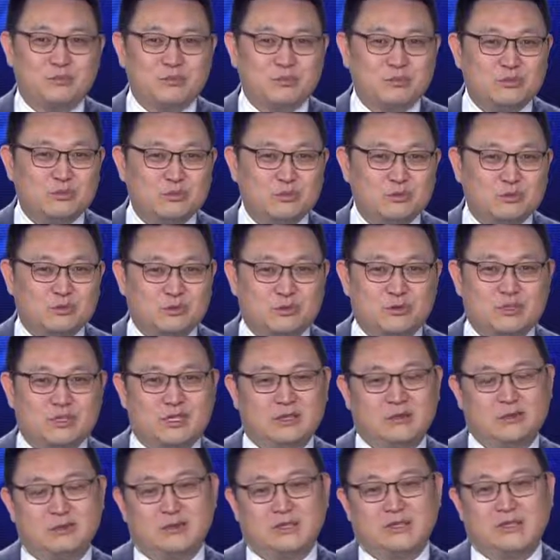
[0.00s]
不准
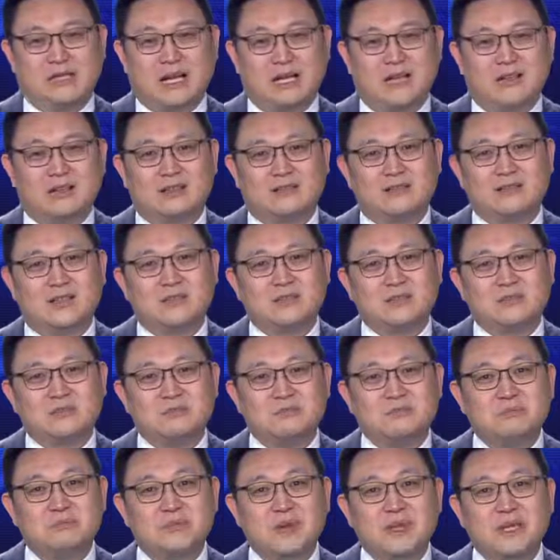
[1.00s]
你回家，那是
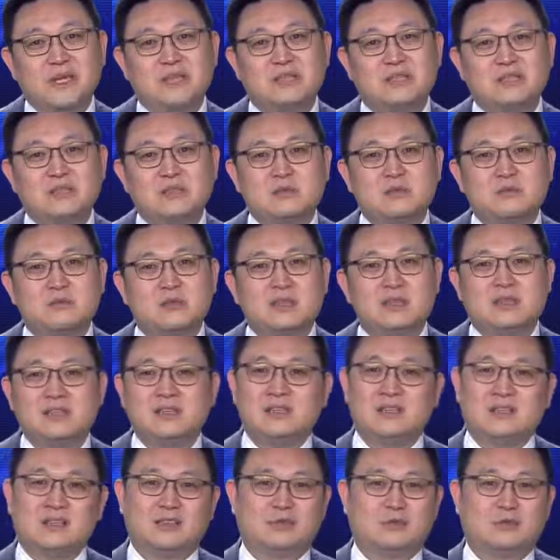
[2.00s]
没日没
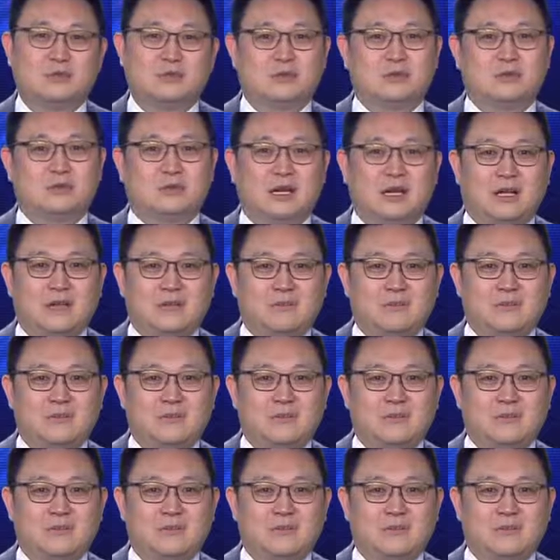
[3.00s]
夜的工作。